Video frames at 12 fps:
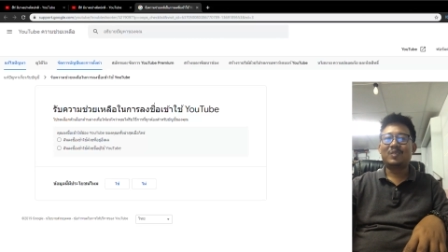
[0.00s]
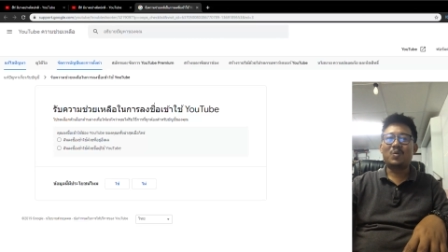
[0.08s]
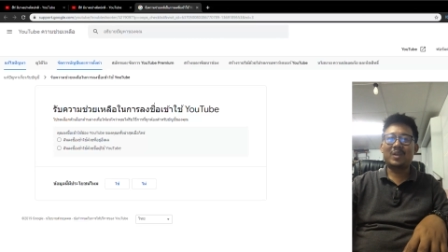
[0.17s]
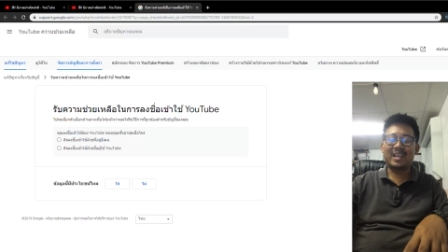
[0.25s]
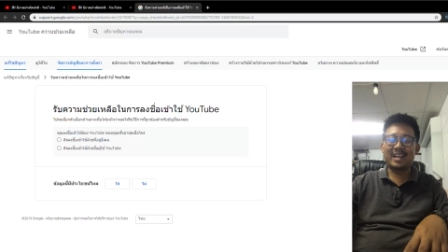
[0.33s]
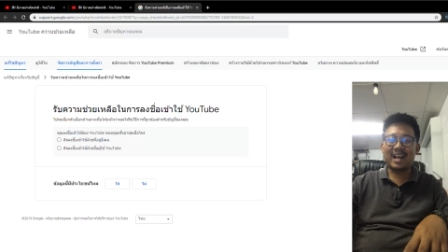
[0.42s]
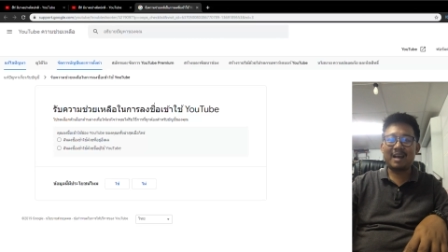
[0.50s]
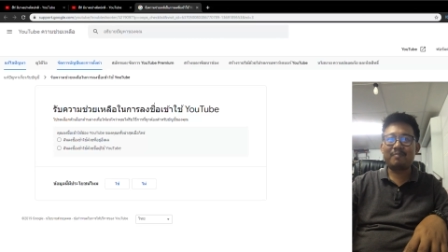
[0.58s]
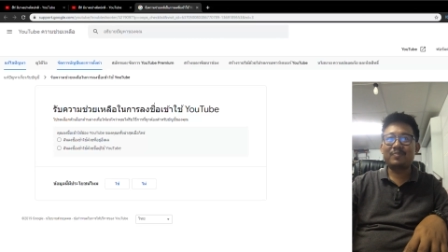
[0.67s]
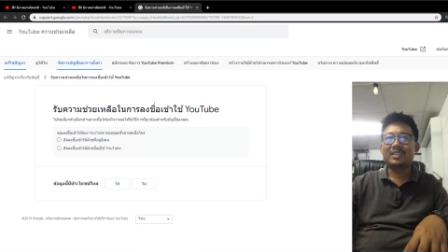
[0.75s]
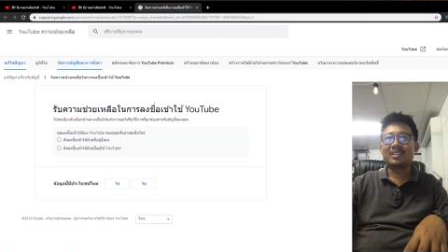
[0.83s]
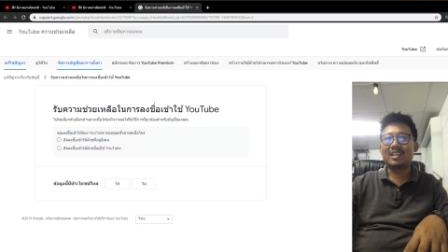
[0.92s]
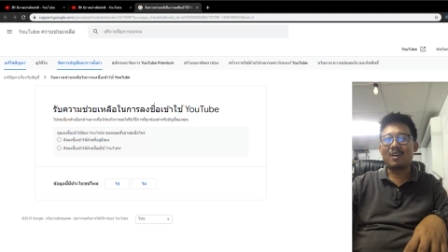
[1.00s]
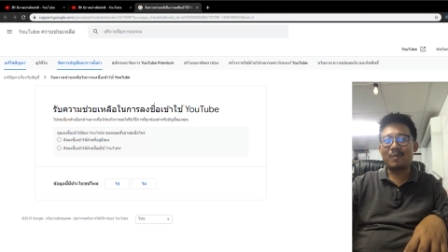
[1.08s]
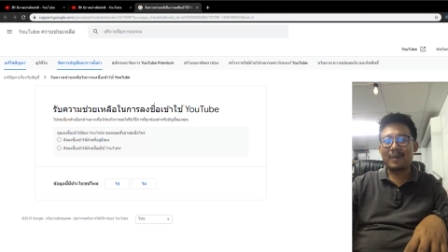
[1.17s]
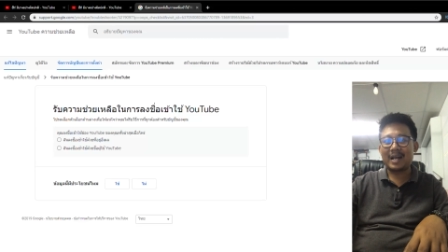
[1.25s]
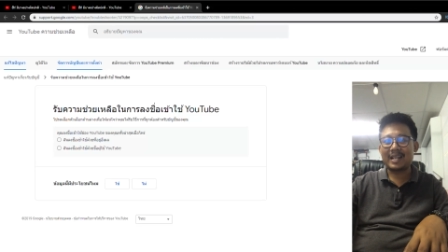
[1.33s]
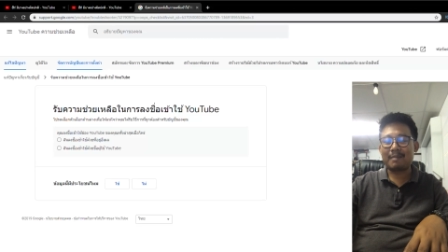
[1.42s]
โอเคนะครับเดี๋ยว
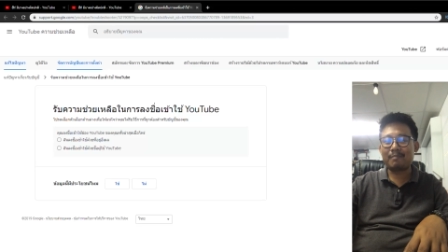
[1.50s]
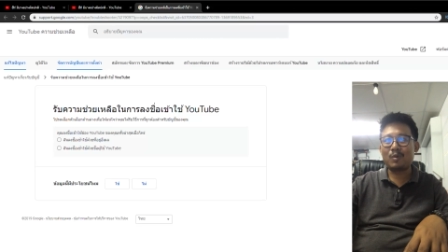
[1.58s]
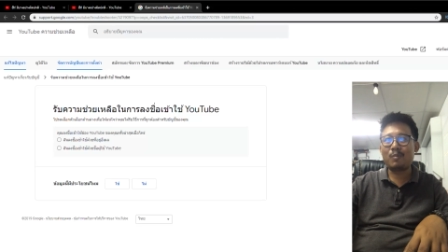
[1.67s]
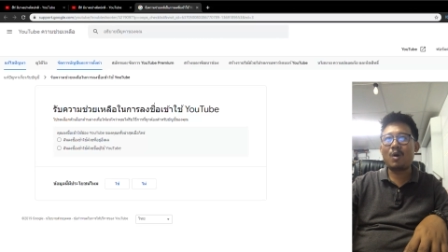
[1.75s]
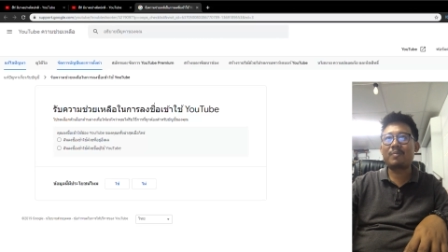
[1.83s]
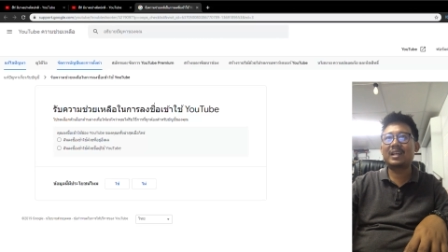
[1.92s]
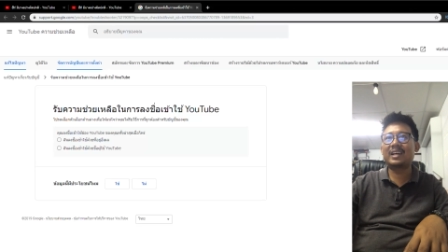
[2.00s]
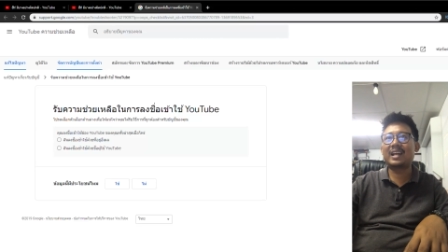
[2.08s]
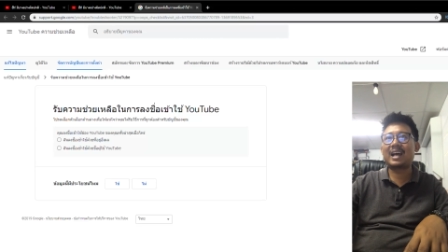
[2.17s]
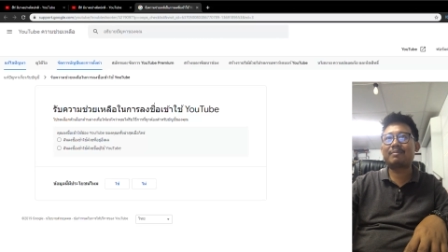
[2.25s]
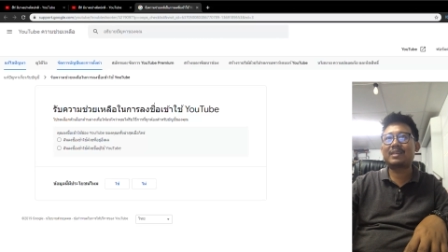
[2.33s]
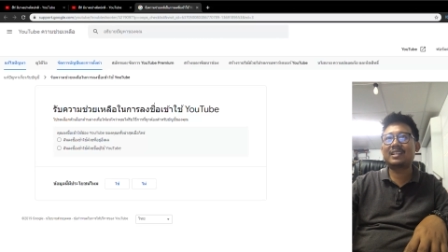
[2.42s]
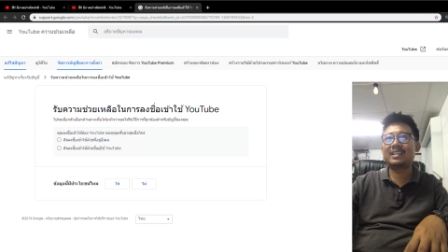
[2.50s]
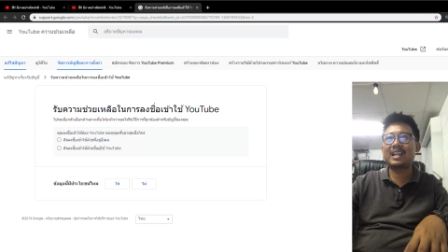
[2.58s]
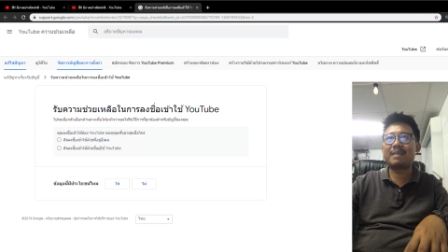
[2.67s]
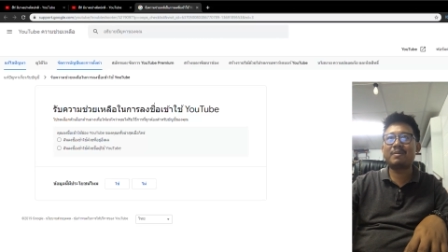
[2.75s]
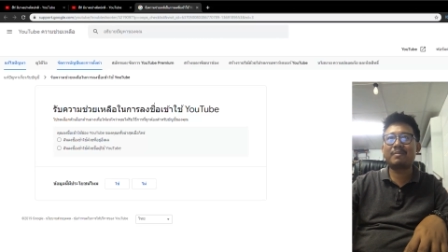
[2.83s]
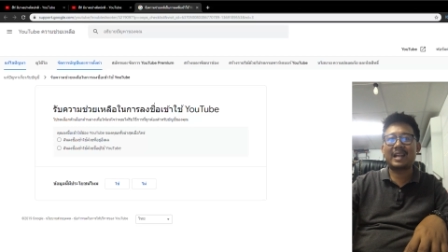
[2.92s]
มาทำพร้อมๆกันเลยนะครับถ้าท่าน
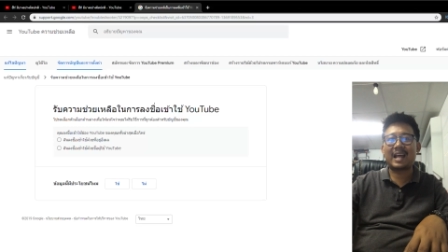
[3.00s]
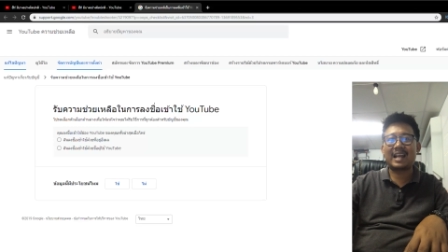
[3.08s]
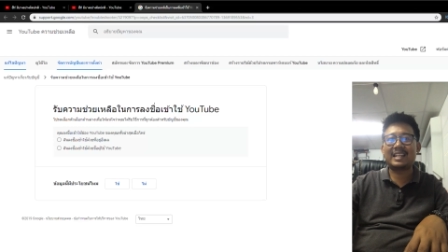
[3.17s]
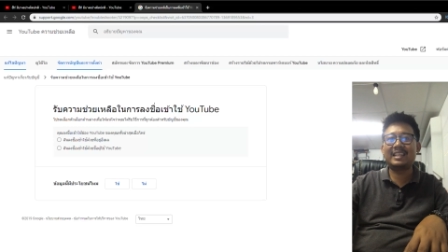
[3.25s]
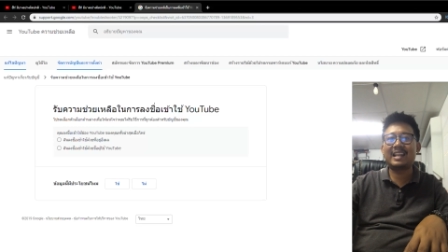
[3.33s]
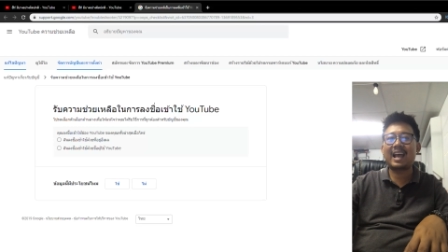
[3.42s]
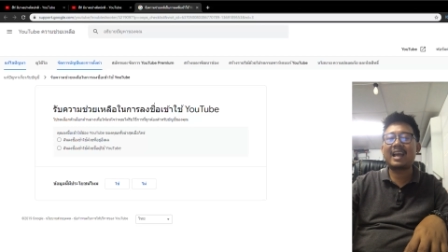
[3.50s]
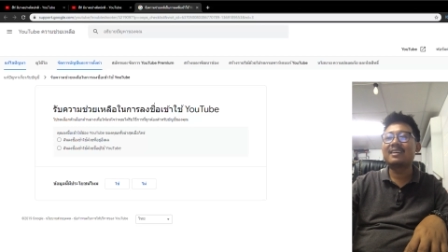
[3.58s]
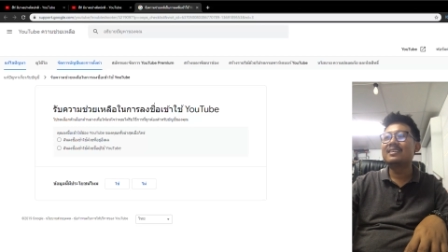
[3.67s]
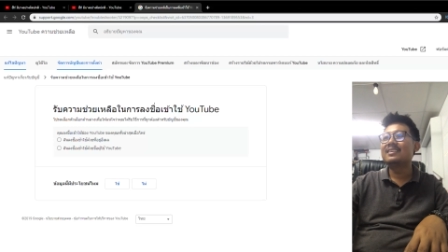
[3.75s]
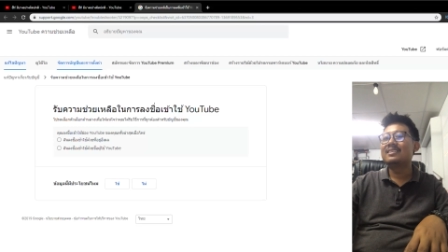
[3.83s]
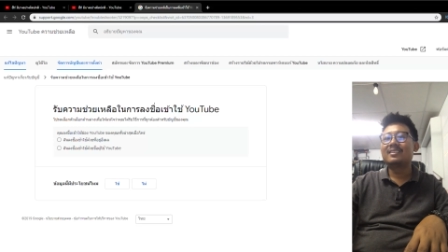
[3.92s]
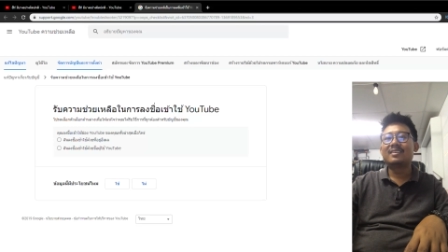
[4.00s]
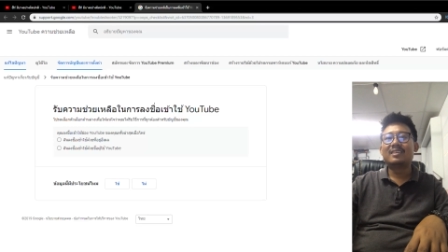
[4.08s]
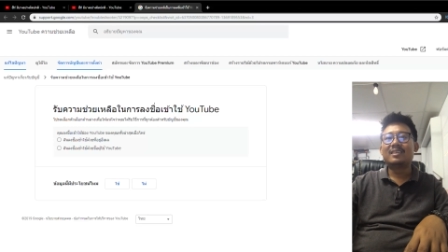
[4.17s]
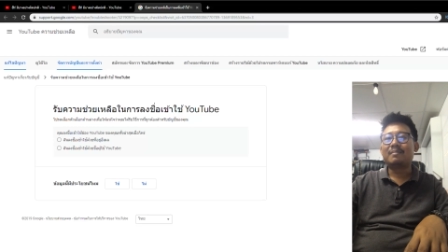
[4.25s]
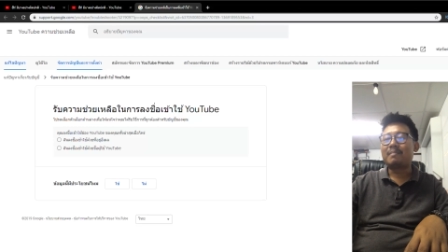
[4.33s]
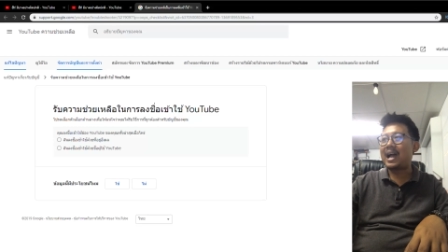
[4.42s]
ใดมีปัญหานี้นะ
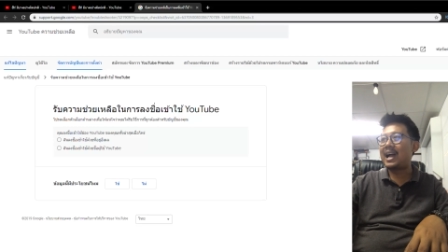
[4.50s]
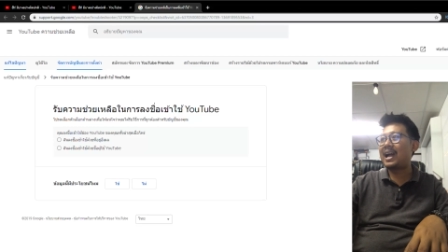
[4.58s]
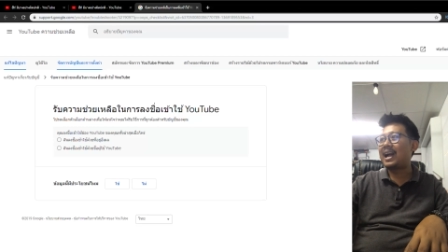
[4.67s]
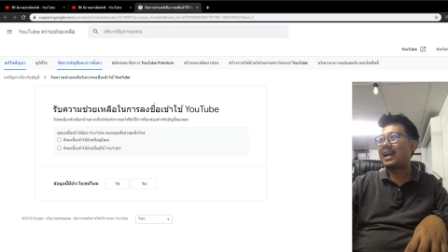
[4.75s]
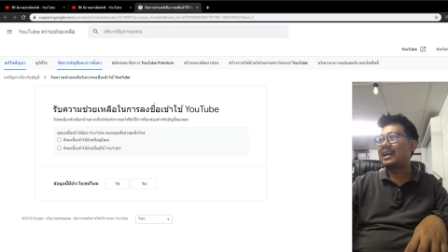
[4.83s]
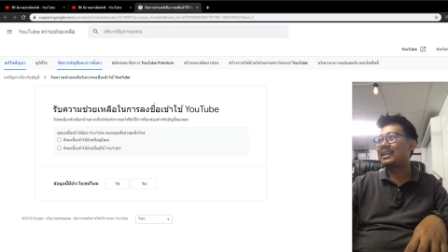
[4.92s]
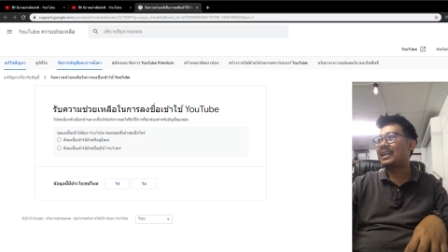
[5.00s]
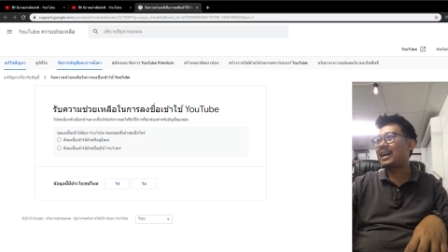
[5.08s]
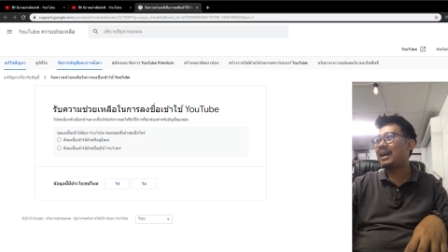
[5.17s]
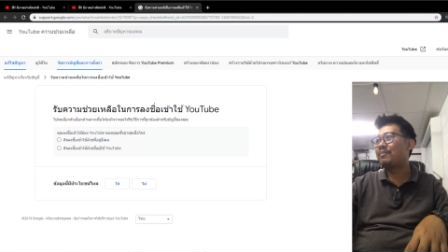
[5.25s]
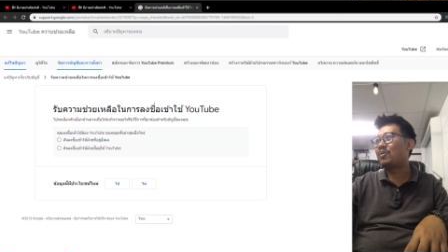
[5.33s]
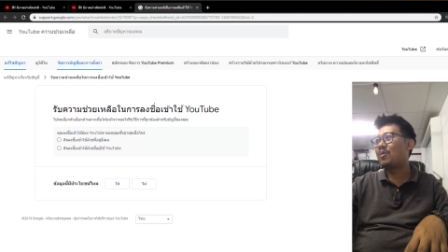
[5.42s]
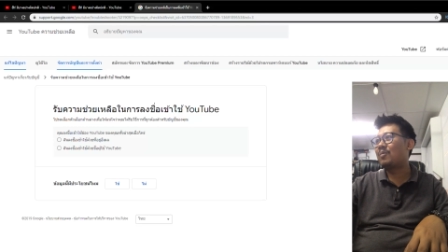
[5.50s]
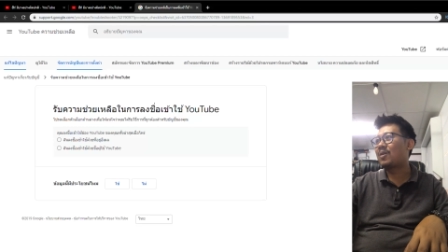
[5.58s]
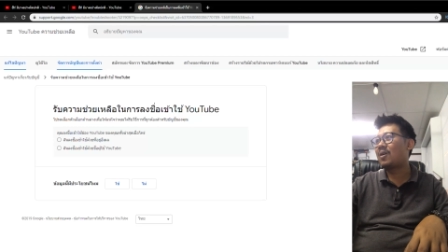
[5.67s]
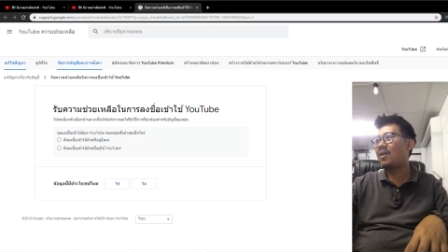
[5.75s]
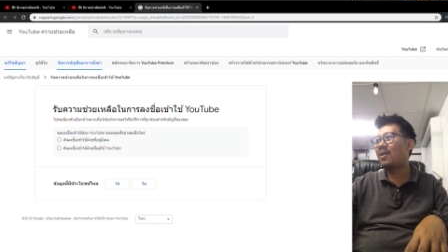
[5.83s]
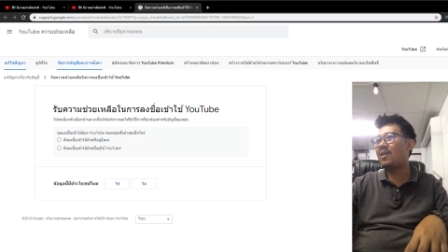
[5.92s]
มานะครับผม
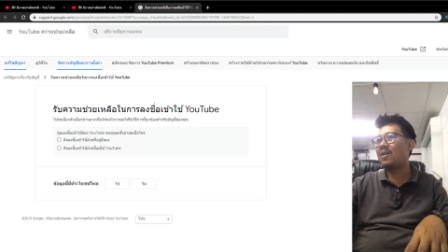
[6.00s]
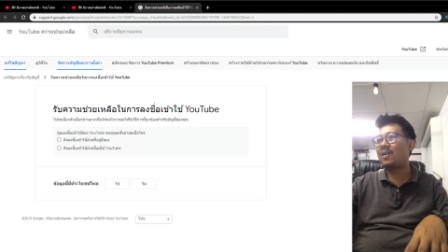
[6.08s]
ก็